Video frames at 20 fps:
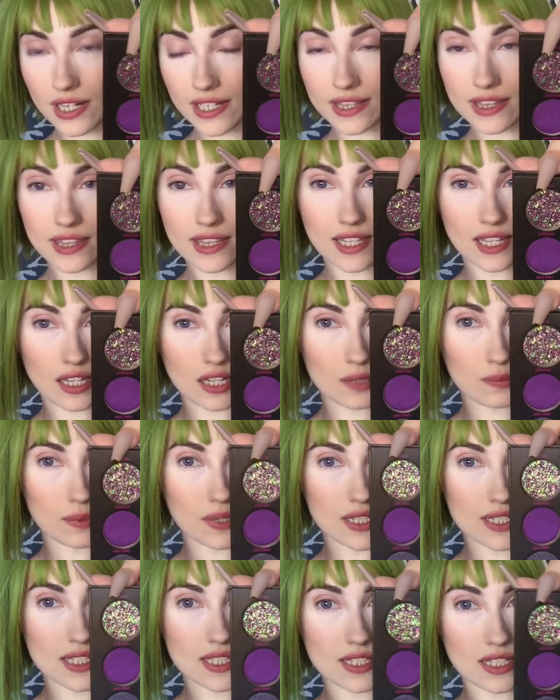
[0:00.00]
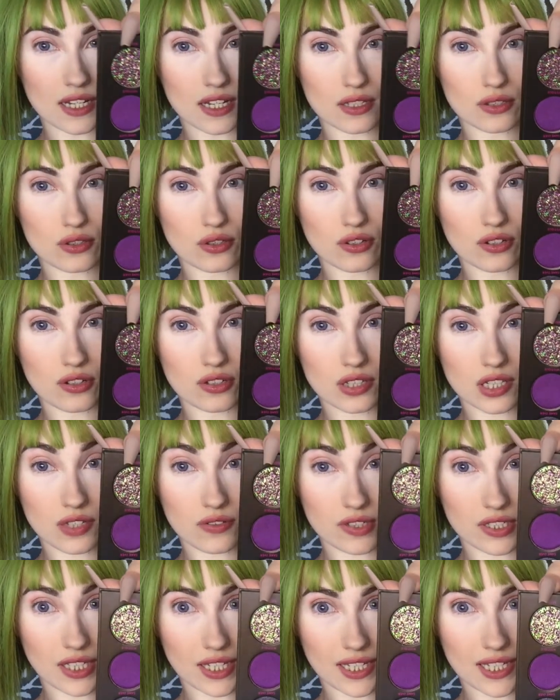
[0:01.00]
glitter pressato
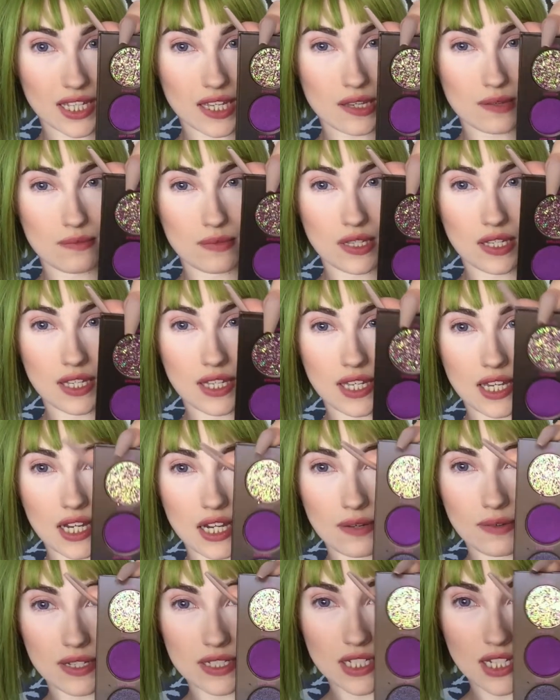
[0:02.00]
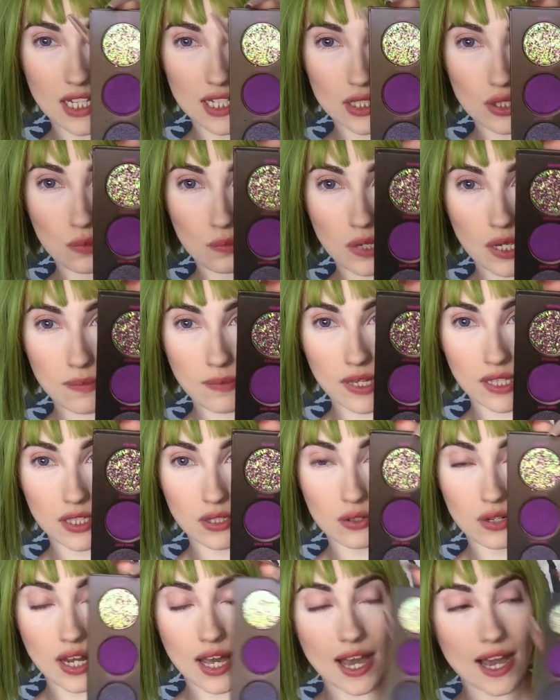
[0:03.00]
devo dire che mi chiama, cioè è super
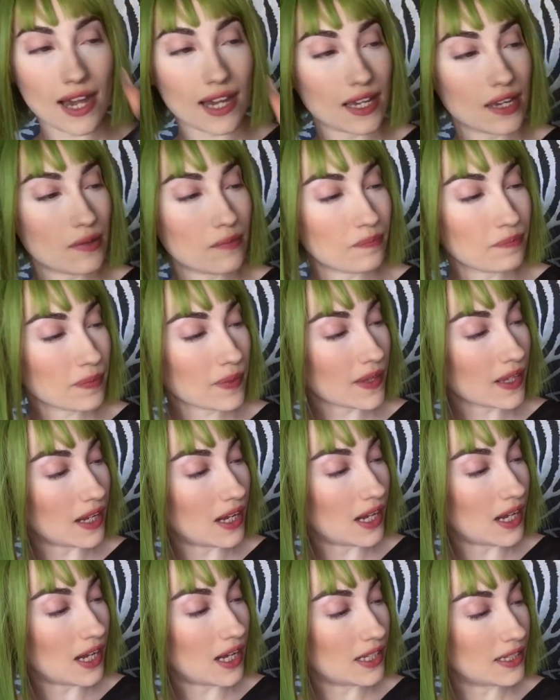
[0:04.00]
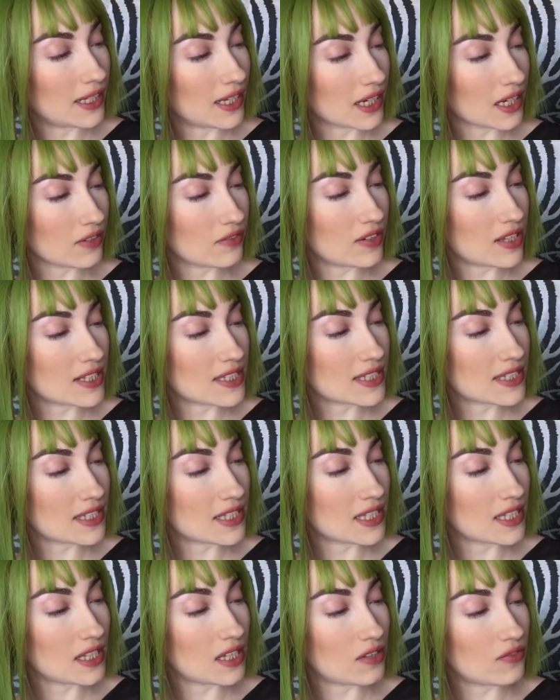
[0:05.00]
particolare, ha dei
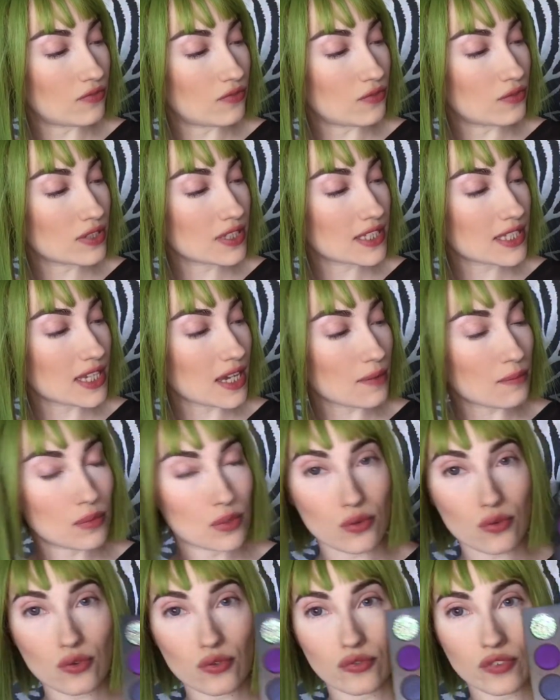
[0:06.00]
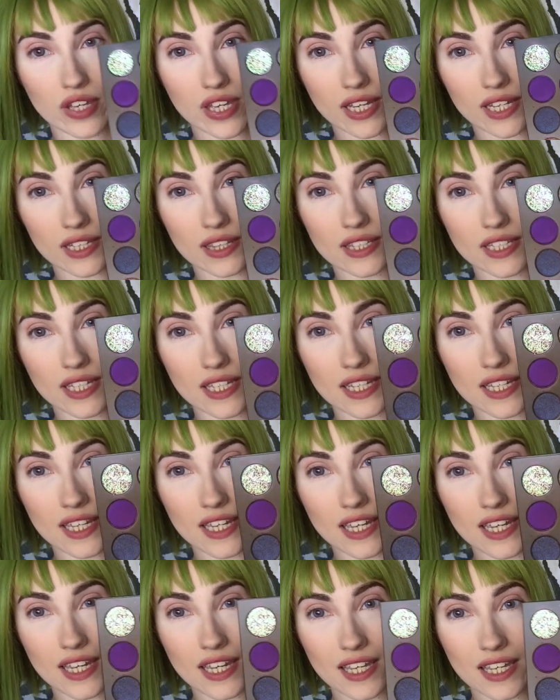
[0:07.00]
riflessi fucsia, blu,
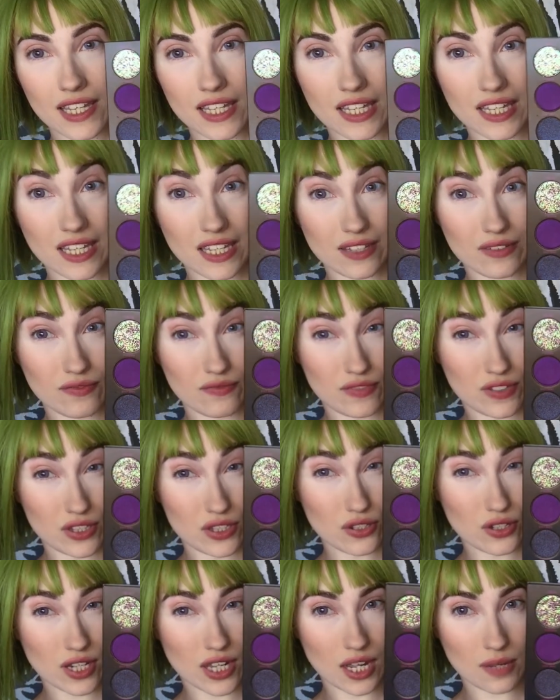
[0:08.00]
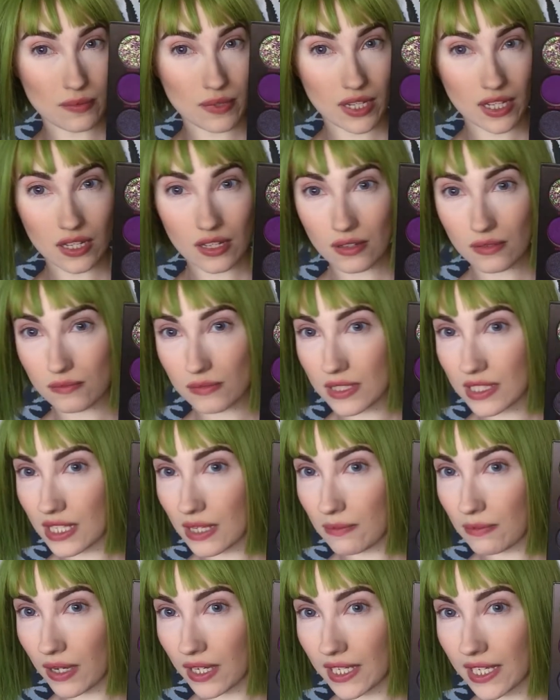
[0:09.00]
verdi e in videocamera mi
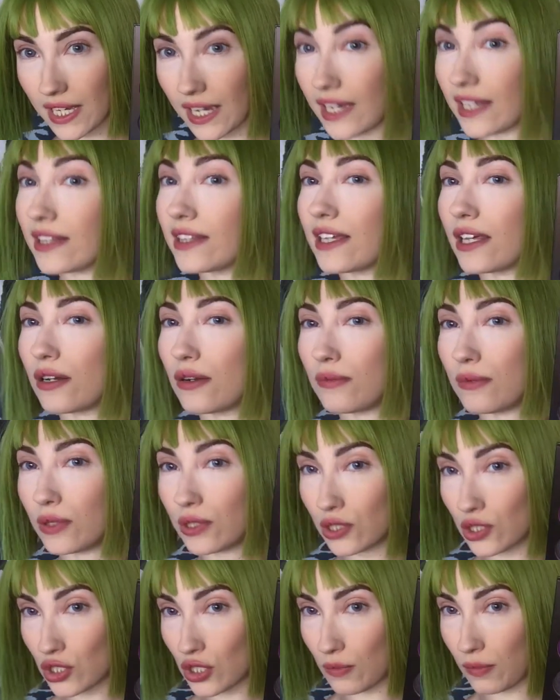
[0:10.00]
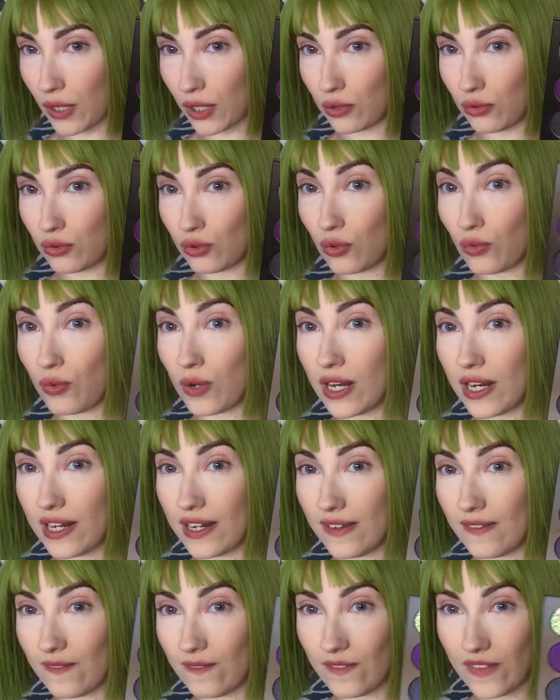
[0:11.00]
sembra che rendano molto soprattutto quelli